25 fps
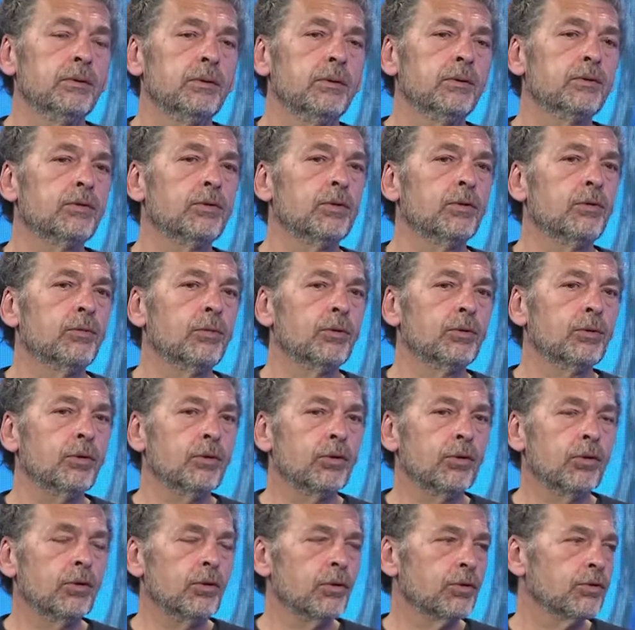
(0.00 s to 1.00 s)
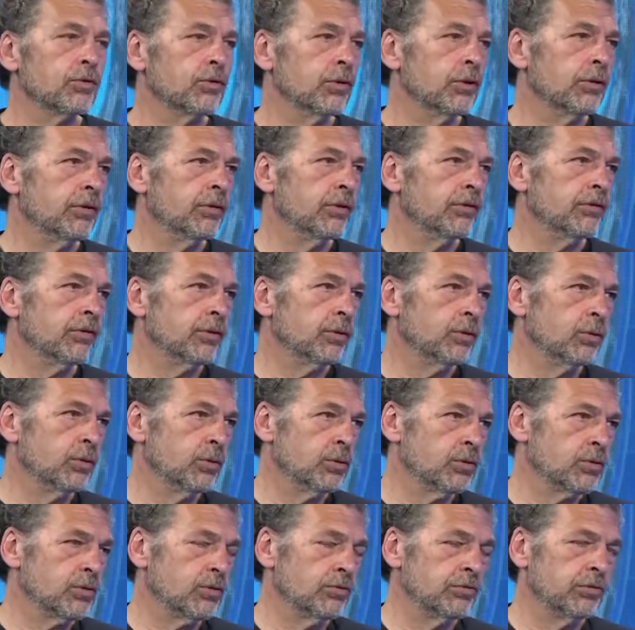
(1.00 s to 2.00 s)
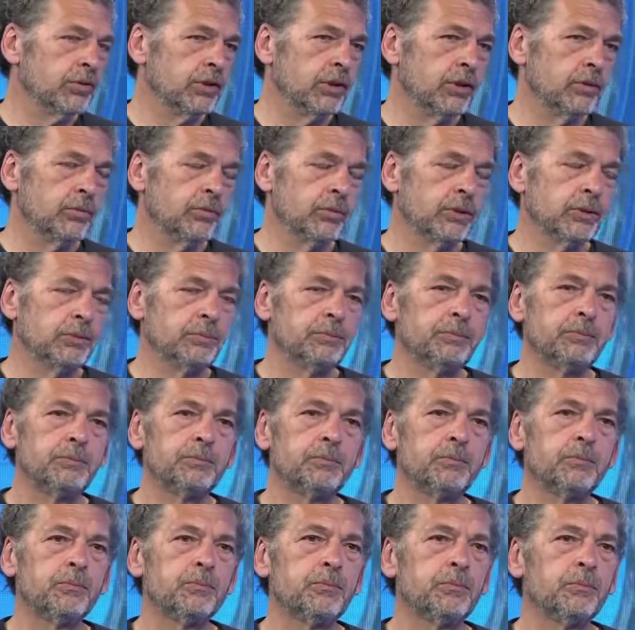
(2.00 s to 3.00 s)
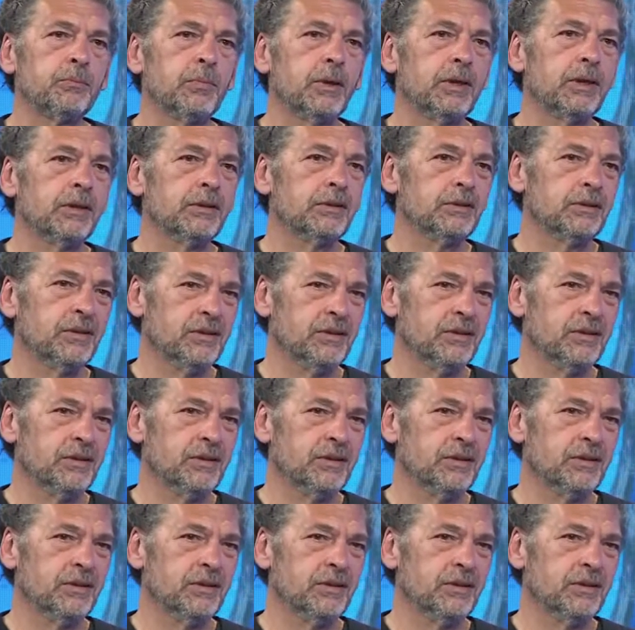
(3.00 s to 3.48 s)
Io sono molto orgoglioso di aver fatto questo film, ma